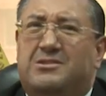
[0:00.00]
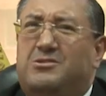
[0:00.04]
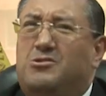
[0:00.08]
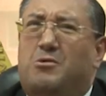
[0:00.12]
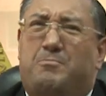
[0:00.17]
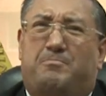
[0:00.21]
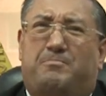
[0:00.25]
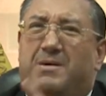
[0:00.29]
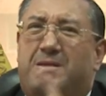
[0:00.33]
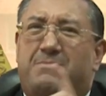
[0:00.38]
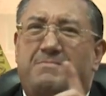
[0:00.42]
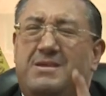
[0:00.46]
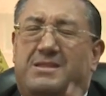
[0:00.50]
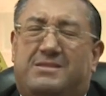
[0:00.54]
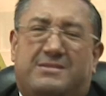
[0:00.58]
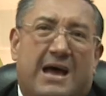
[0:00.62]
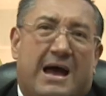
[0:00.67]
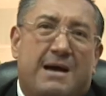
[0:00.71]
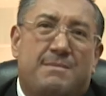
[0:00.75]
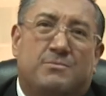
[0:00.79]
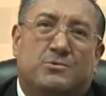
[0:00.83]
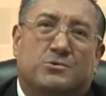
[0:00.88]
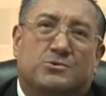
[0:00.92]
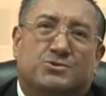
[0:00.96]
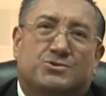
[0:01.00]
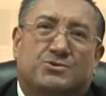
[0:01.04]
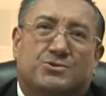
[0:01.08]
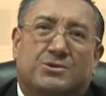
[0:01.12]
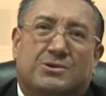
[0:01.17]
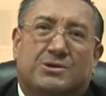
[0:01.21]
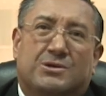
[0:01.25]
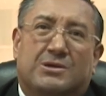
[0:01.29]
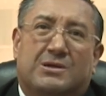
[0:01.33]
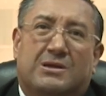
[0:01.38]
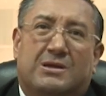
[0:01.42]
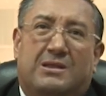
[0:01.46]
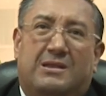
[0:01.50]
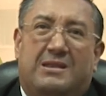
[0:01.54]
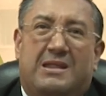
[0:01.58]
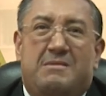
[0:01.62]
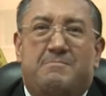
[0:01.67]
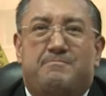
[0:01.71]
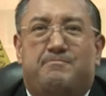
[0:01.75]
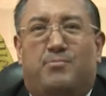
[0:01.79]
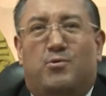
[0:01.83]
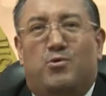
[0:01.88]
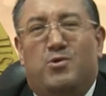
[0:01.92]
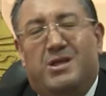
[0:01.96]
no permitamos la
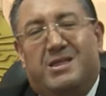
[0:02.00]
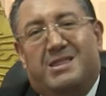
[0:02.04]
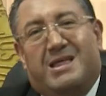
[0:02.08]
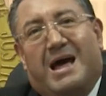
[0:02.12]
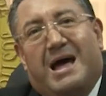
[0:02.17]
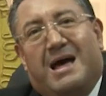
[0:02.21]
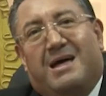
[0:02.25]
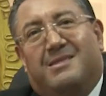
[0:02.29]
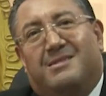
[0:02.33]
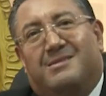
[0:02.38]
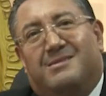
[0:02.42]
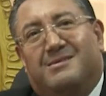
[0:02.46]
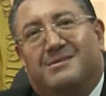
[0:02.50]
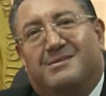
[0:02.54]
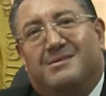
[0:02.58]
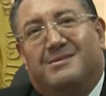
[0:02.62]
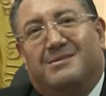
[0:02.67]
impunidad